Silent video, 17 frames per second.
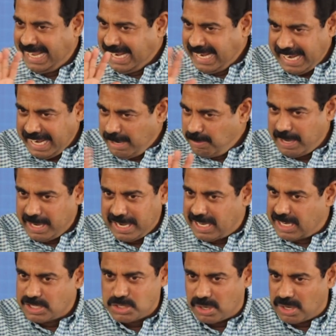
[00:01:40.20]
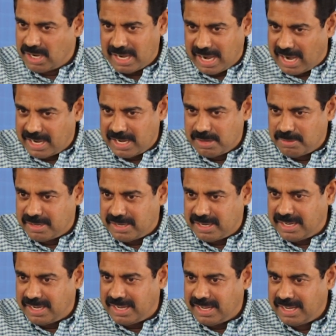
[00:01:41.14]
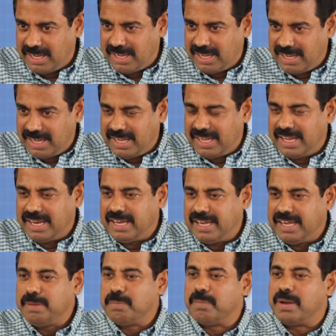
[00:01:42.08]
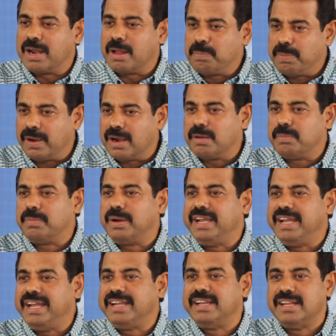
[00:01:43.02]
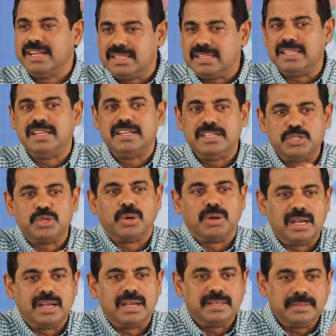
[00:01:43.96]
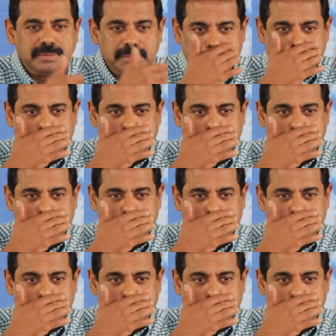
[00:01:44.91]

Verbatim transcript: எங்கேயுமே என்ன சொல்லலை ஆண்டவர் நீ மனப்பாடம் பண்ணிட்டு நிறுத்திடுன்னு சொல்லலை